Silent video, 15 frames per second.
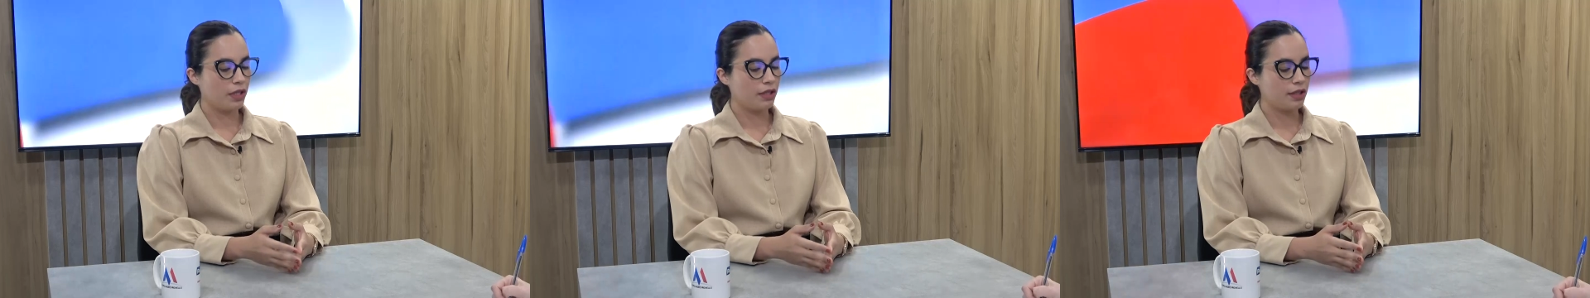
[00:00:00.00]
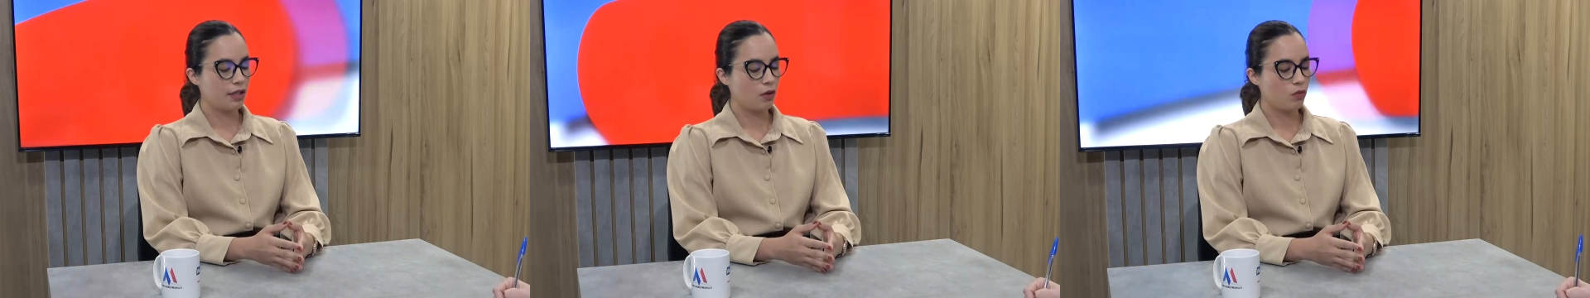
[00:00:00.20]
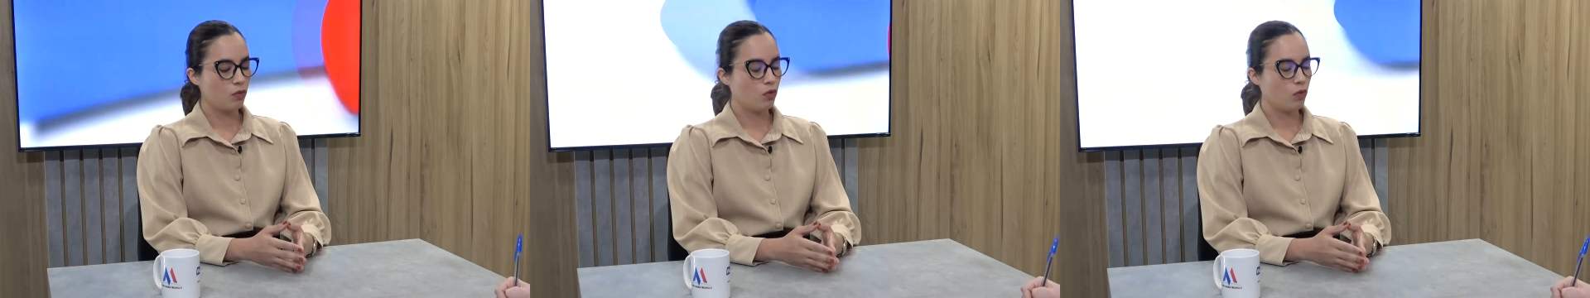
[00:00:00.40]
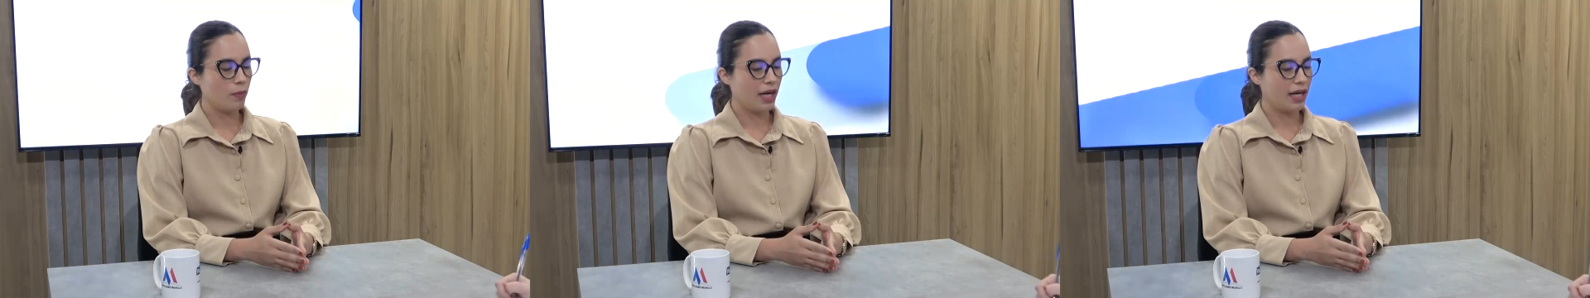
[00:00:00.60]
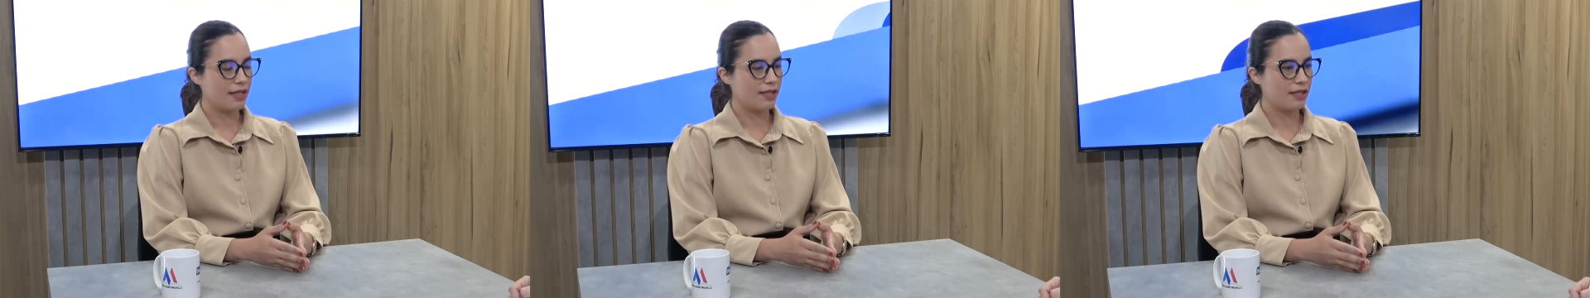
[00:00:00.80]
Então, no
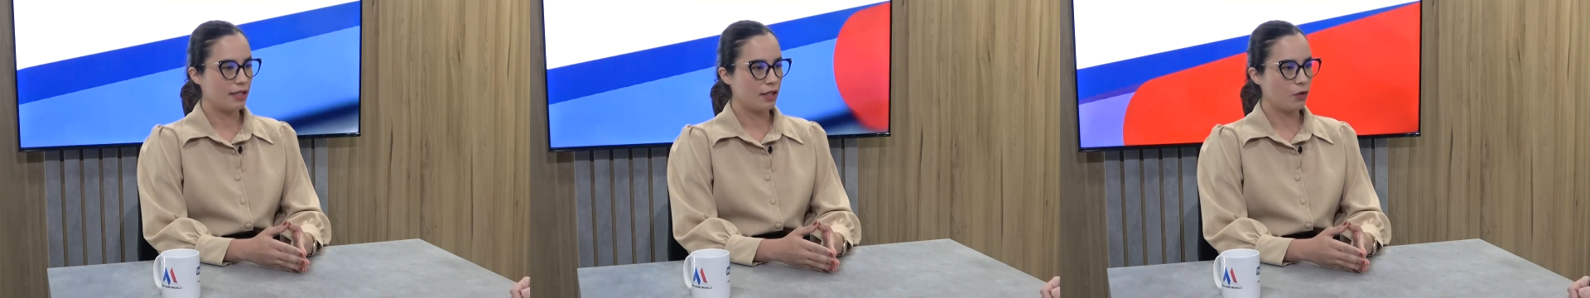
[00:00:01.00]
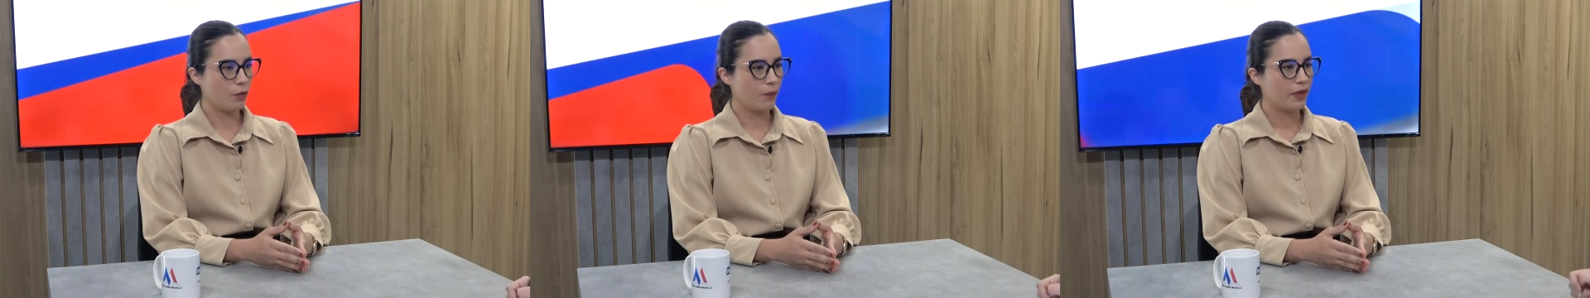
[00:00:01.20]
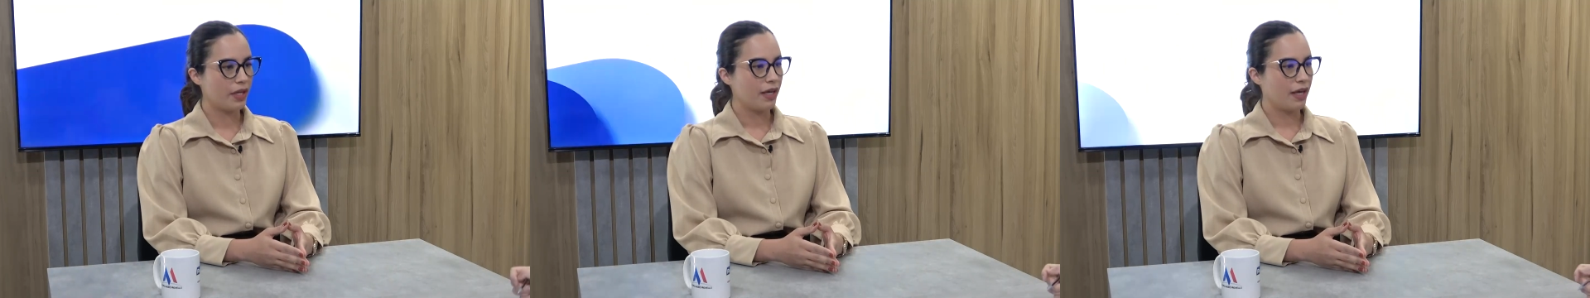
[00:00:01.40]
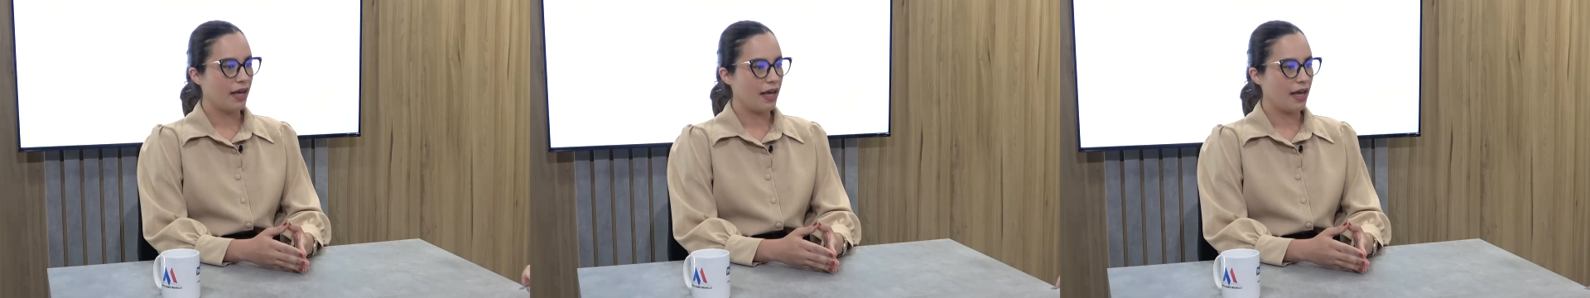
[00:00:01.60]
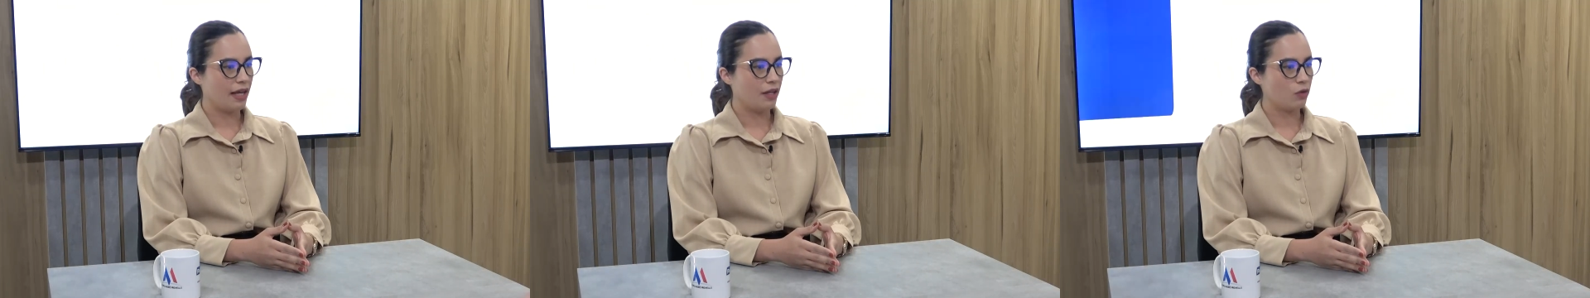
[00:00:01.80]
Brasil,
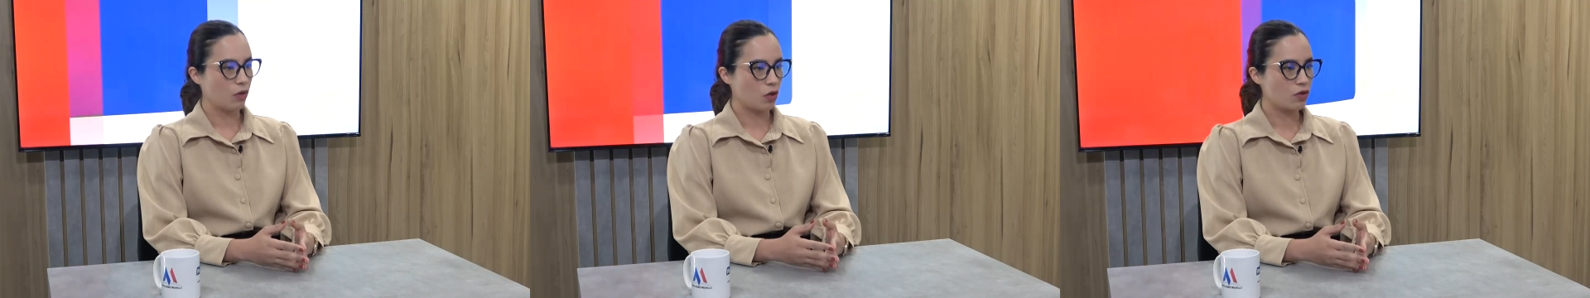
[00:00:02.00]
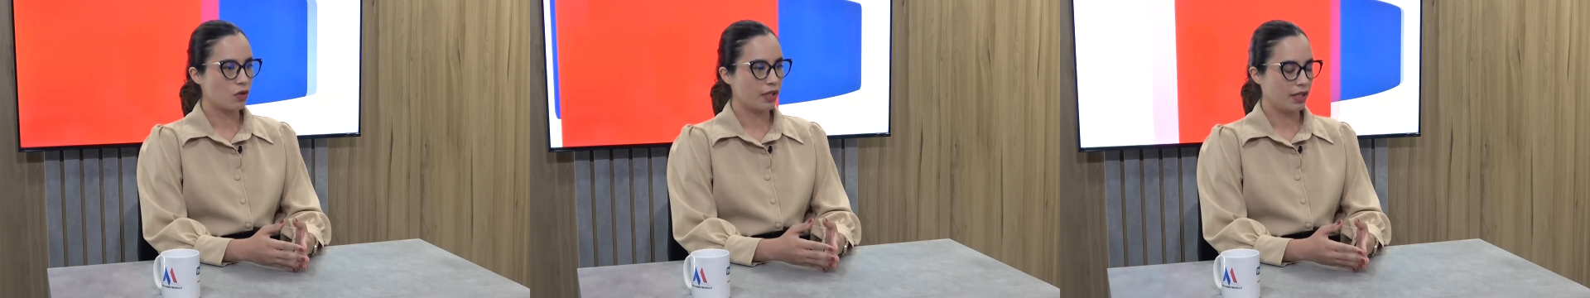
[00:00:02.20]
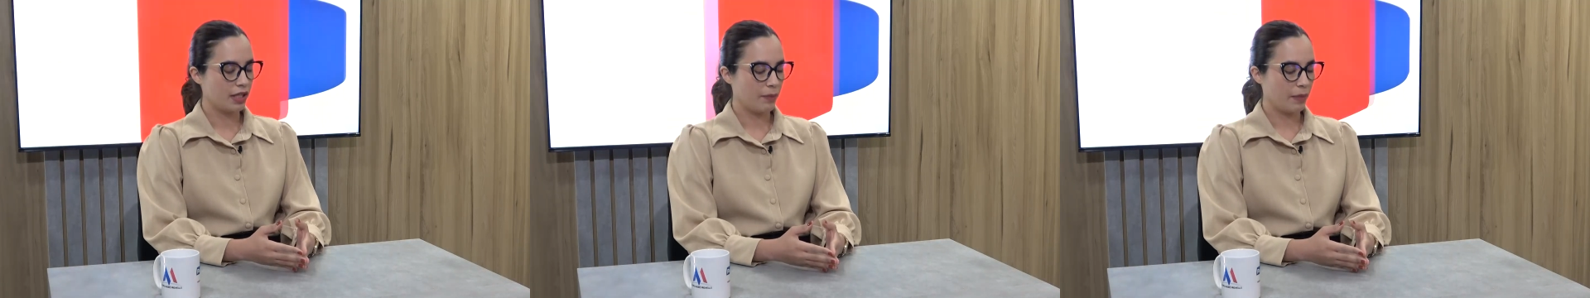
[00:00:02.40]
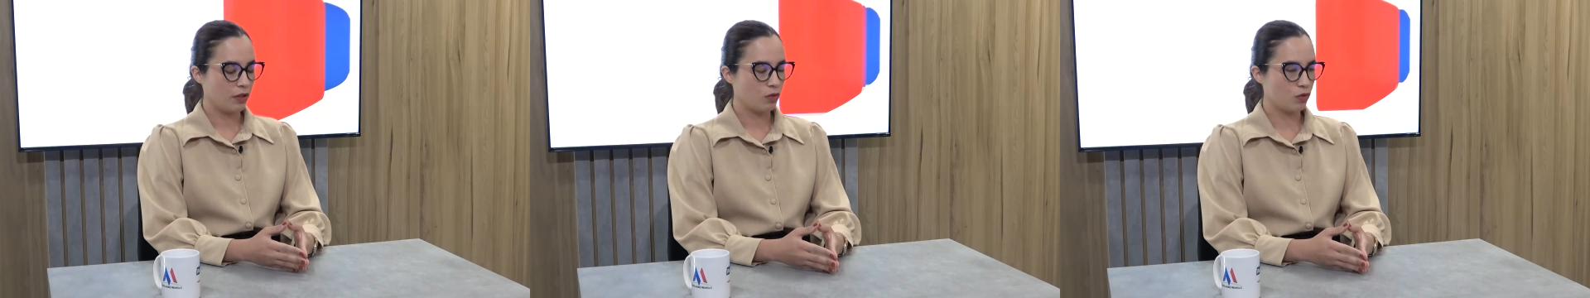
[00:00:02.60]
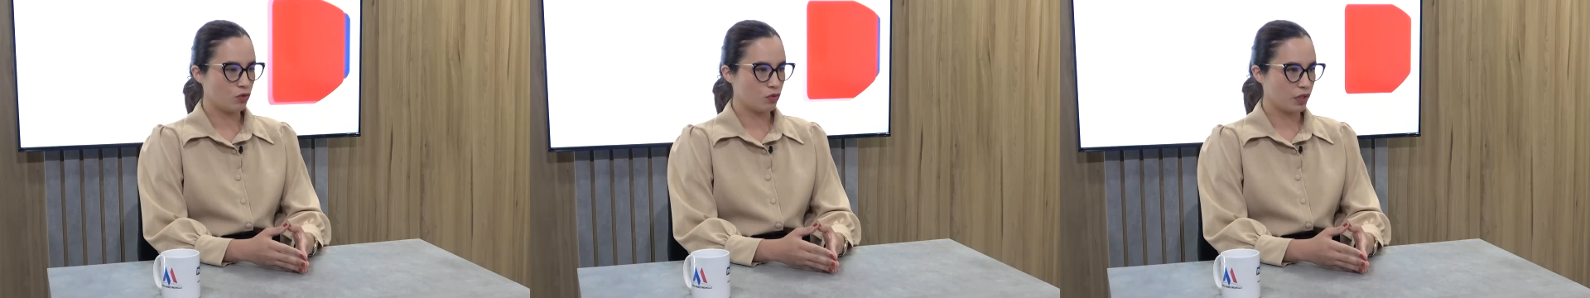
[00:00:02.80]
é, no nosso
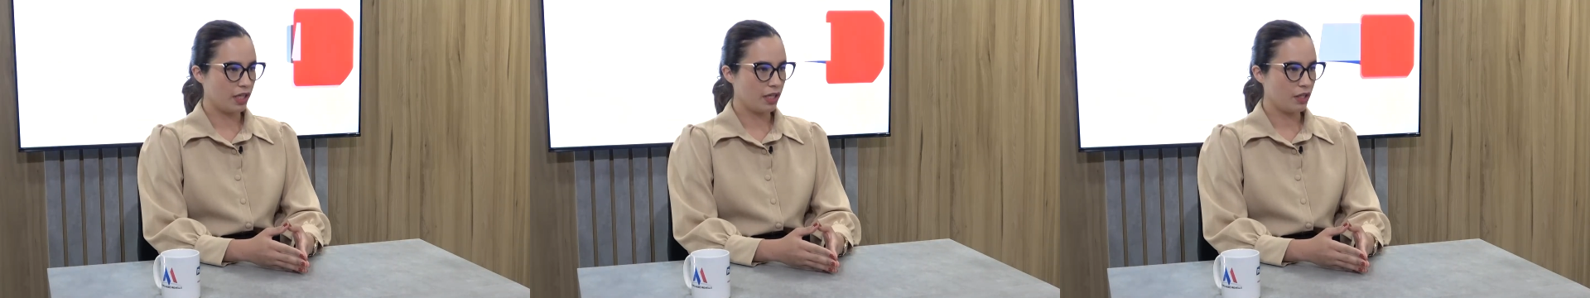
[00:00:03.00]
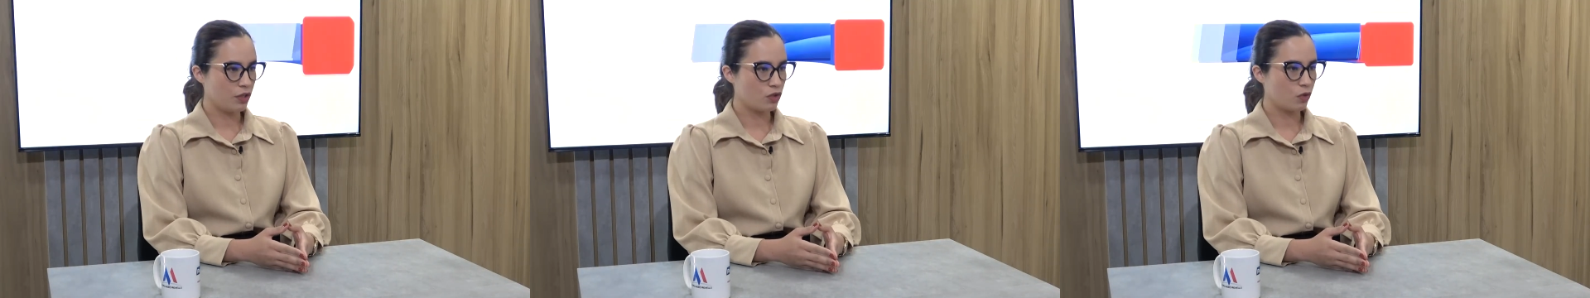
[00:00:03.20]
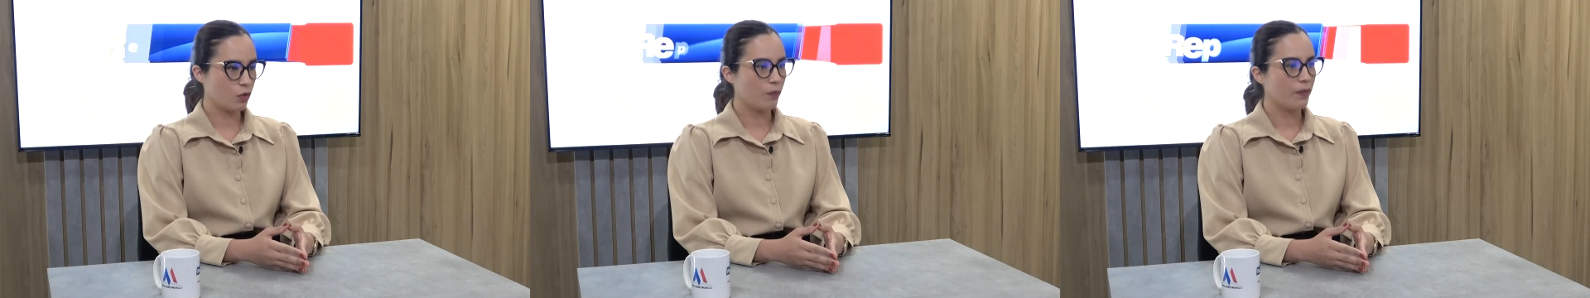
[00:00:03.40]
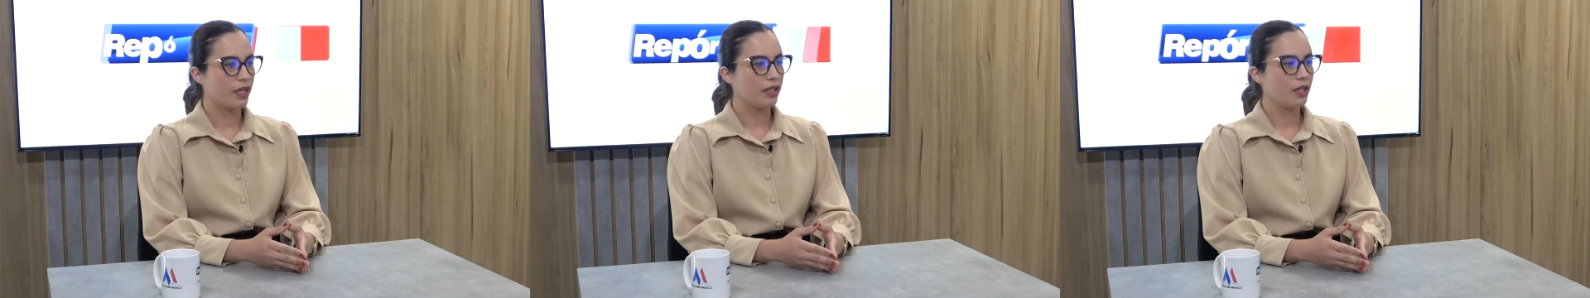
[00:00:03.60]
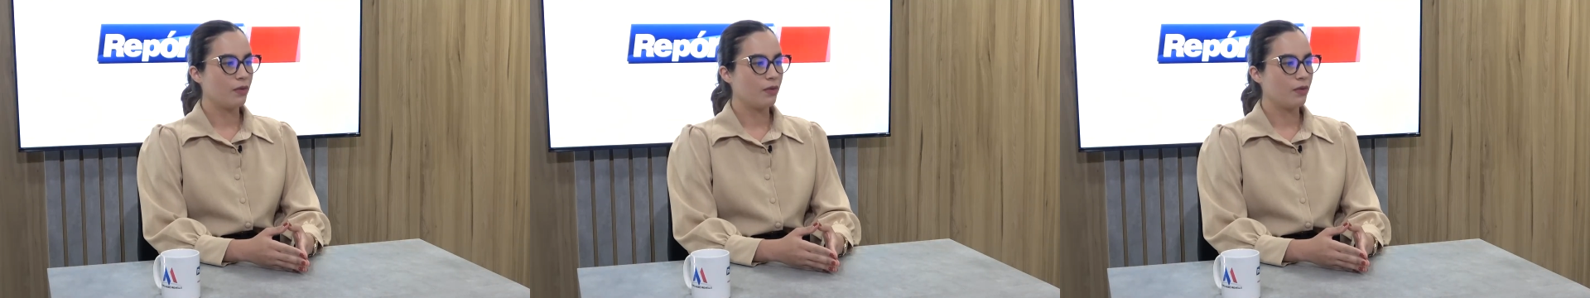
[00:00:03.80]
ordenamento jurídico,